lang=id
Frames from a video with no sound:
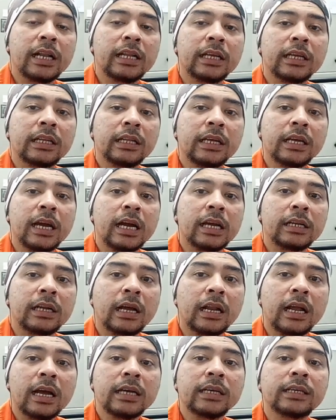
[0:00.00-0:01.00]
kali ini
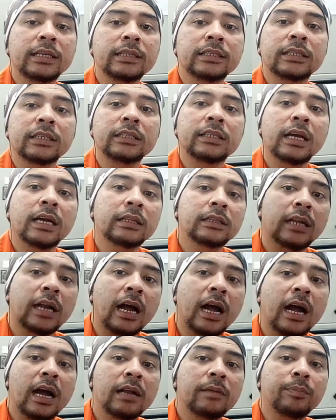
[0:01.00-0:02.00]
adalah
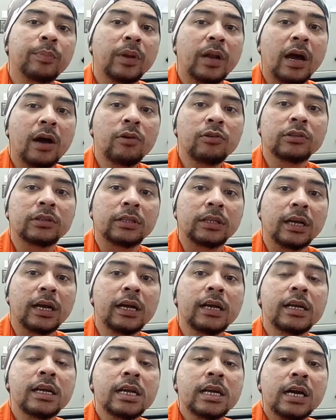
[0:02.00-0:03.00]
kesejahteraan pelaut
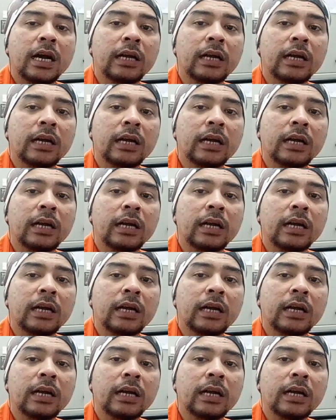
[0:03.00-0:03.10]
ya